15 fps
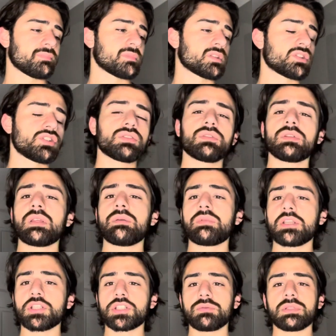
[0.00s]
Ci sono dei
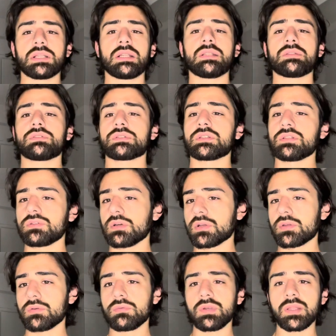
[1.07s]
principi, tra l'altro ho scritto
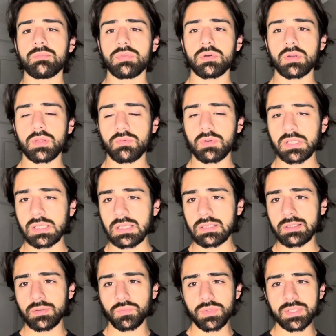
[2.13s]
anche un libro
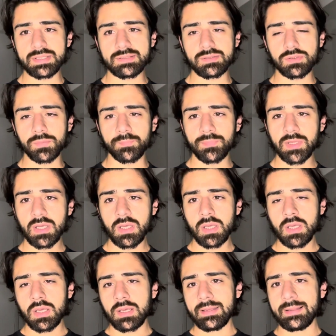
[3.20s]
riguardante questo.
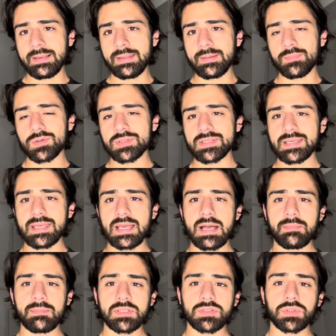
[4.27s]
Il libro si
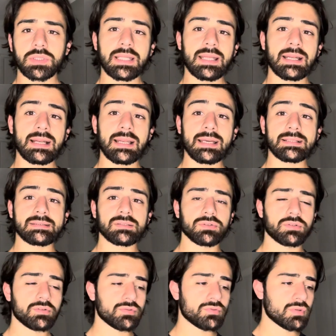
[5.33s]
chiama Sotterra l'ex, lo
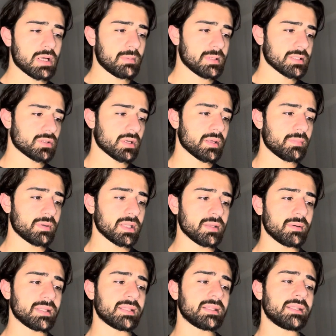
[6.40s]
trovi su Amazon, che
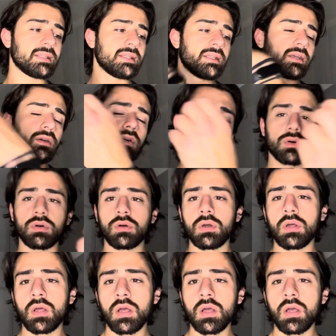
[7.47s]
praticamente ti dicono